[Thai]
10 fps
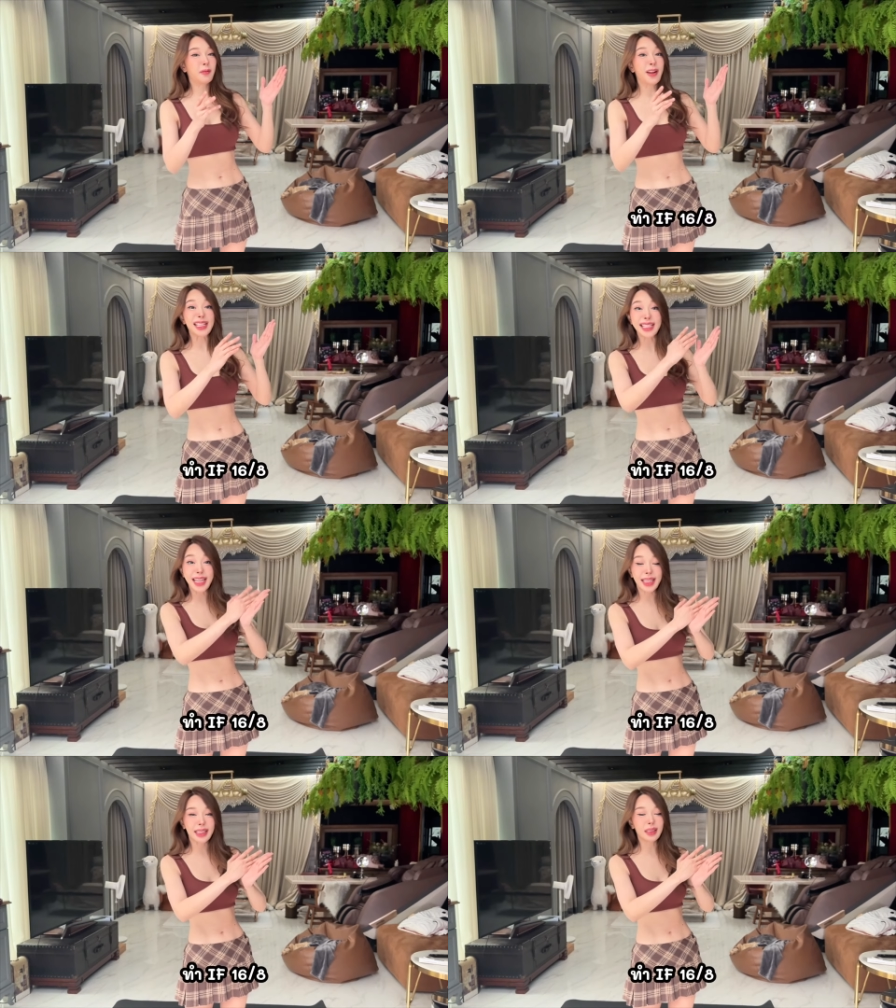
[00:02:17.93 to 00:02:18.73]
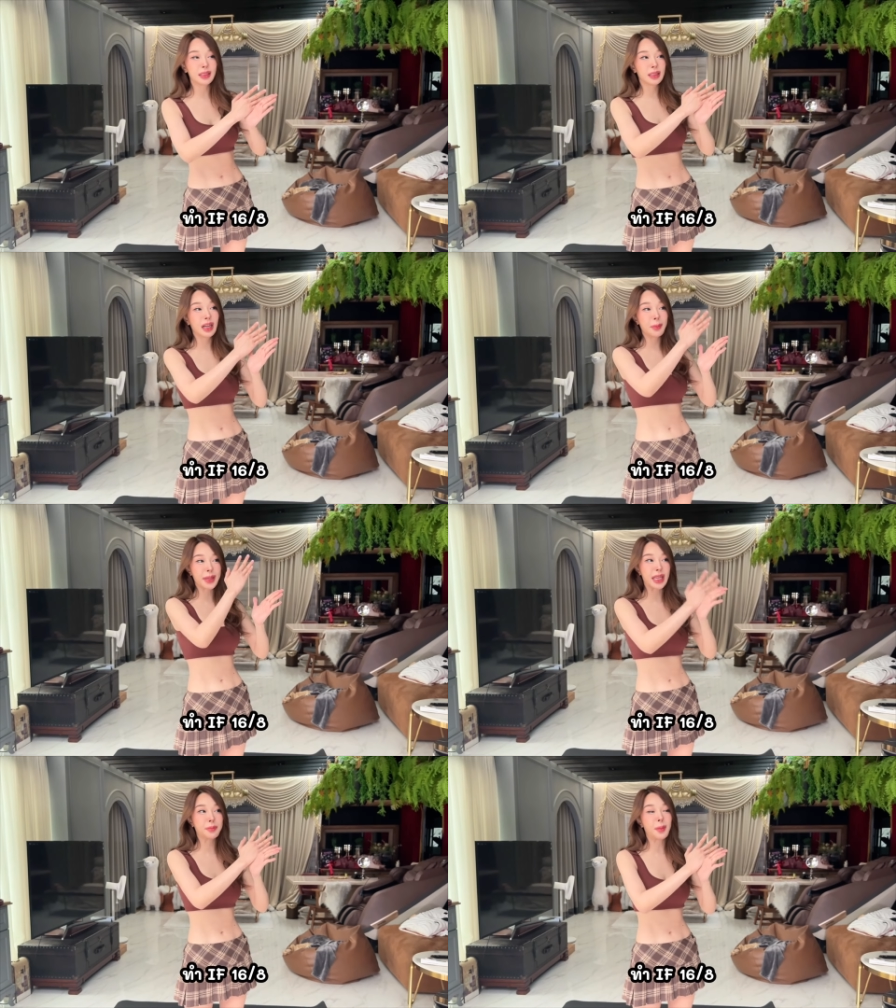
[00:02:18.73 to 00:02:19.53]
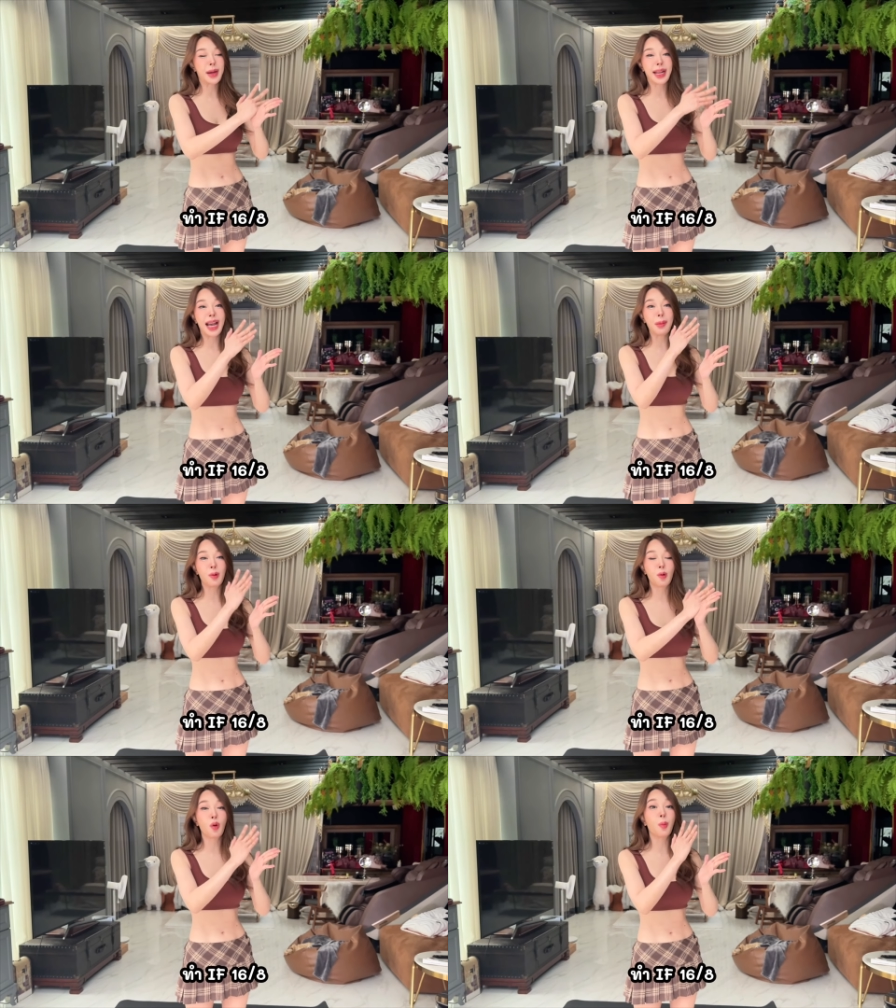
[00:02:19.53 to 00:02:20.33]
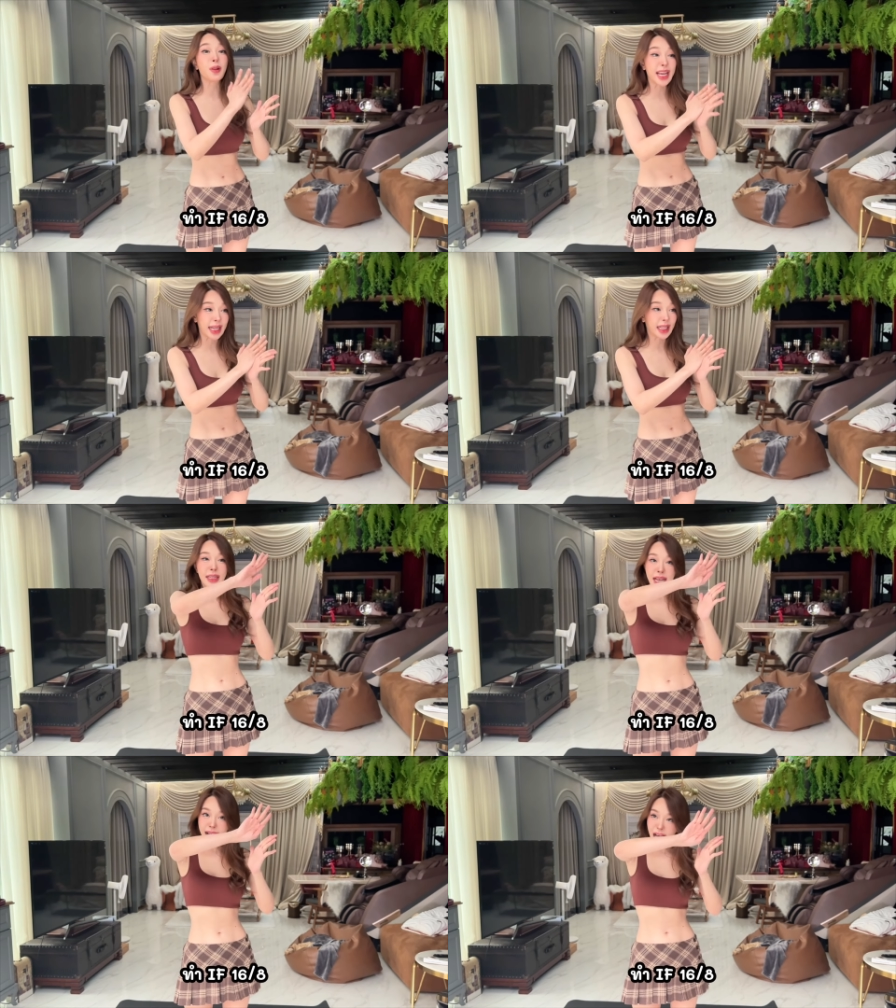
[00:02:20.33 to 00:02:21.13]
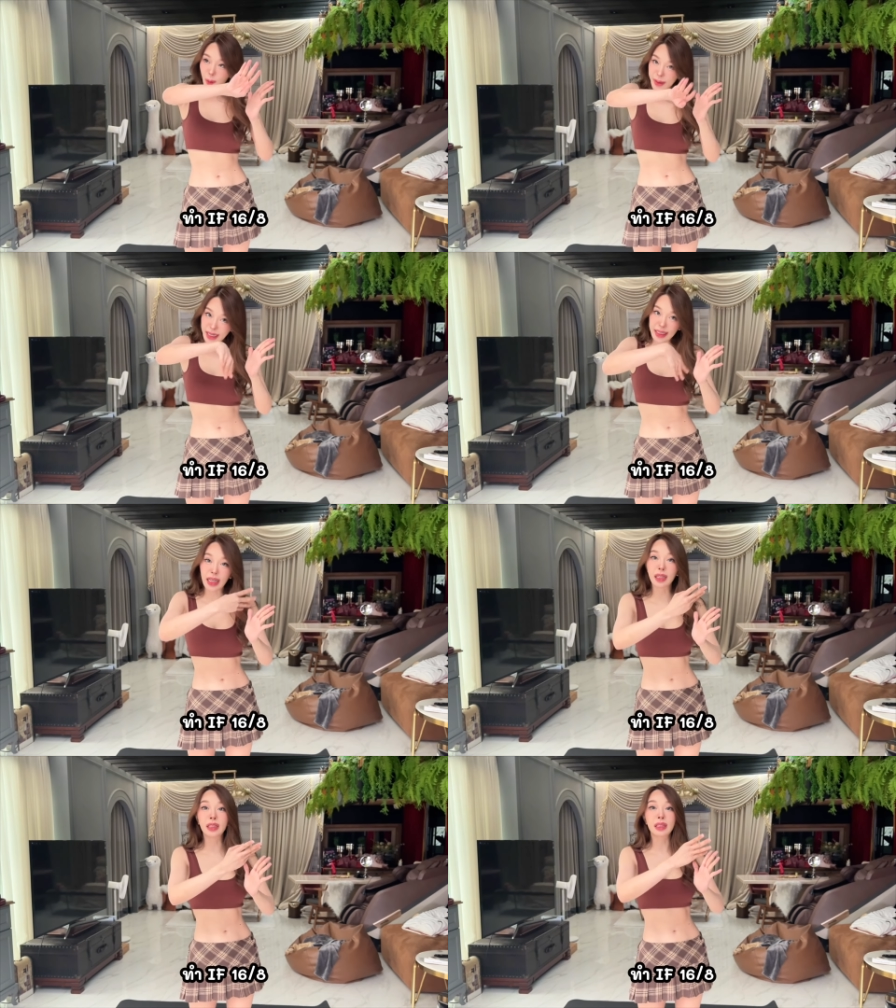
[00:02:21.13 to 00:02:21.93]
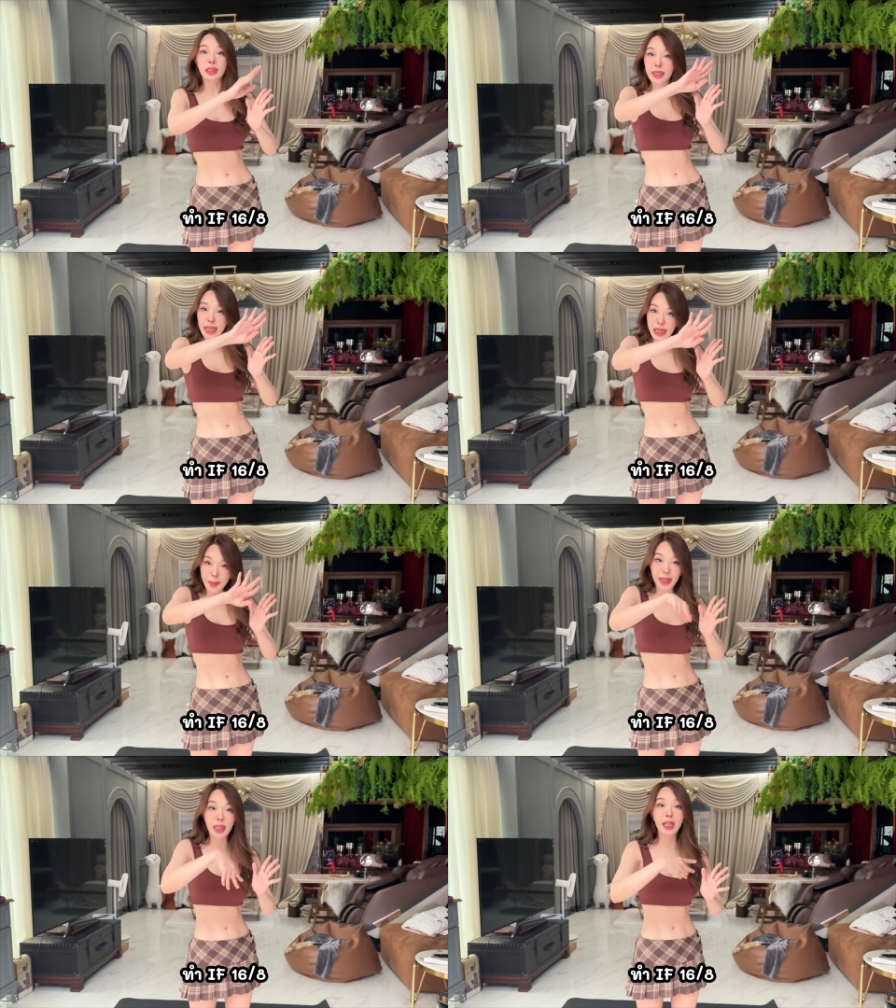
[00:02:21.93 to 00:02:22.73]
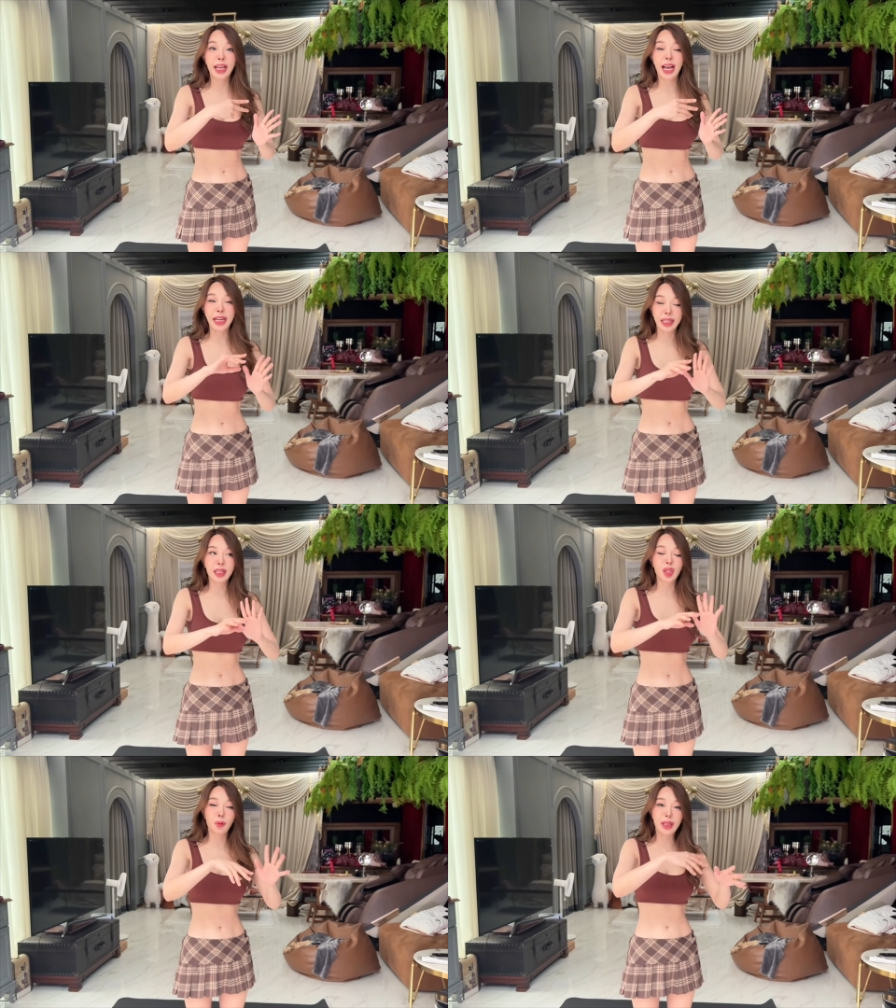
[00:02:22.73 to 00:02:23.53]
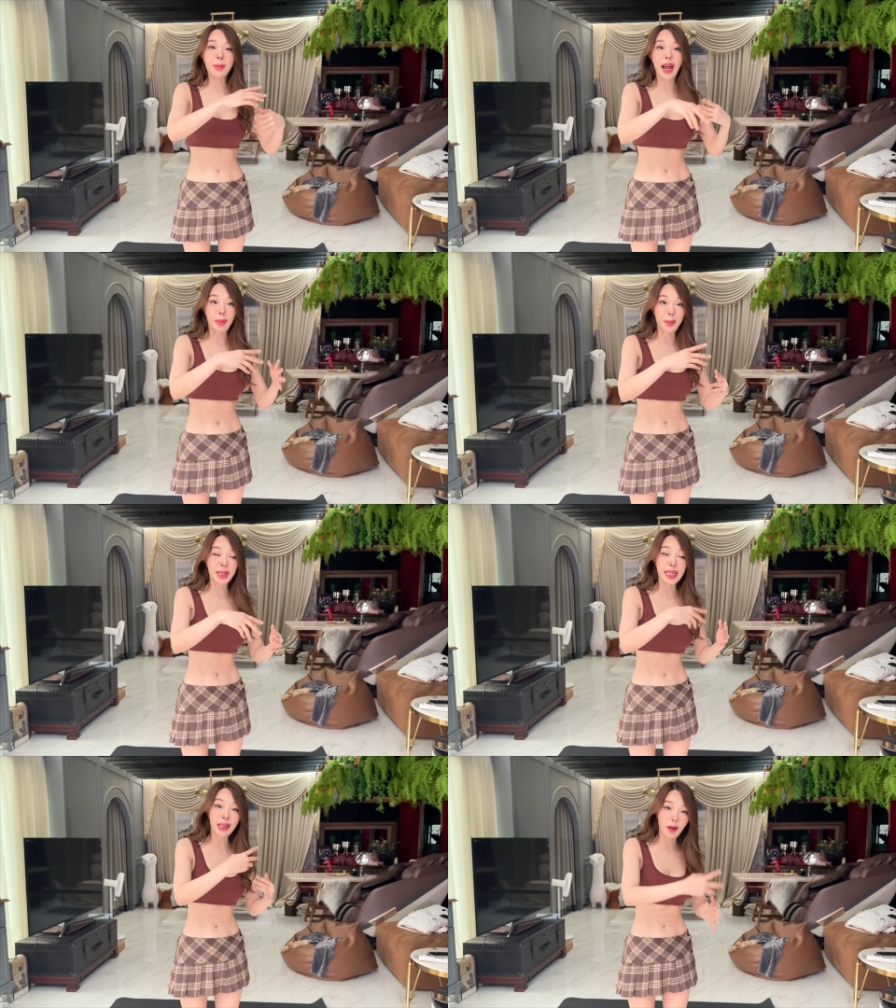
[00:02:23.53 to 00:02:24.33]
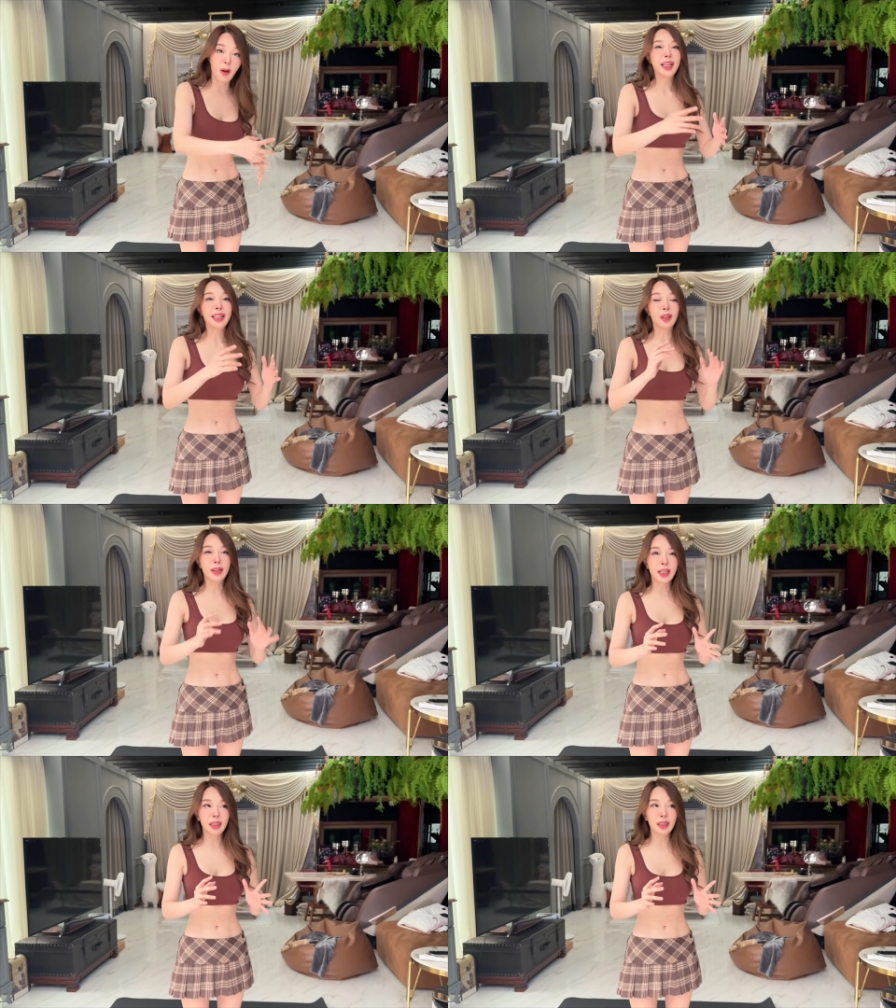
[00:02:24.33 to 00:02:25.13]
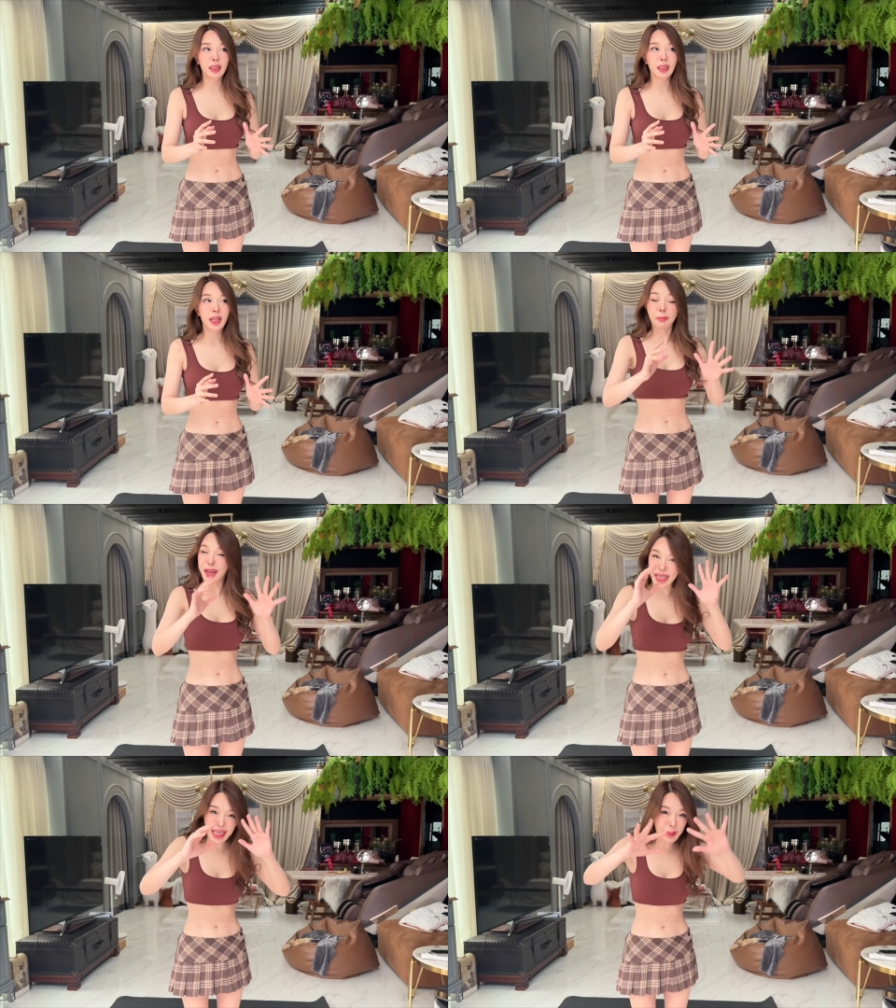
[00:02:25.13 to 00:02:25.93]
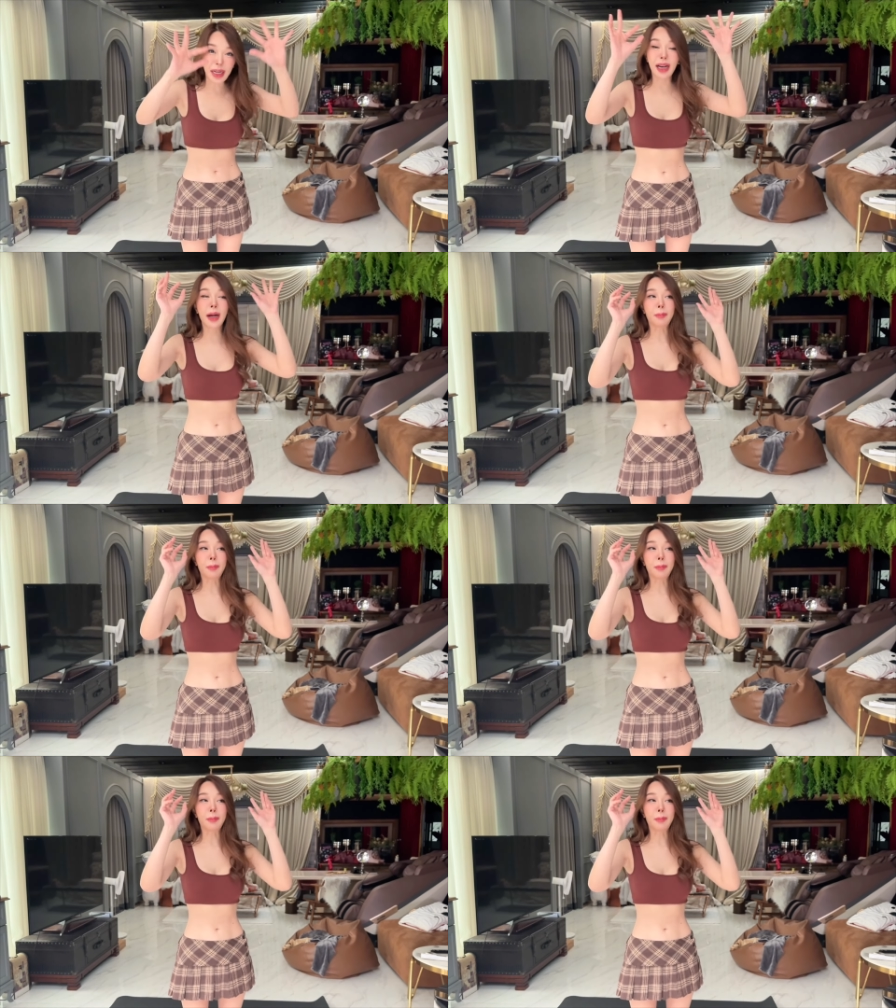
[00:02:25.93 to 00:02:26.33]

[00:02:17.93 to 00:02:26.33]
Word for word: ฟาสติ้งก็คือเริ่มกินประมาณ5้าโมงหกโมงเย็น ยาวไปยันเที่ยงคืนก็คือกินไปเรื่อยๆอันนี้คือชีวิตที่ผ่านมาเป็นอย่างนี้ตลอดแต่ตอนนี้ก็คือเป็นอย่างนี้เหมือนเดิม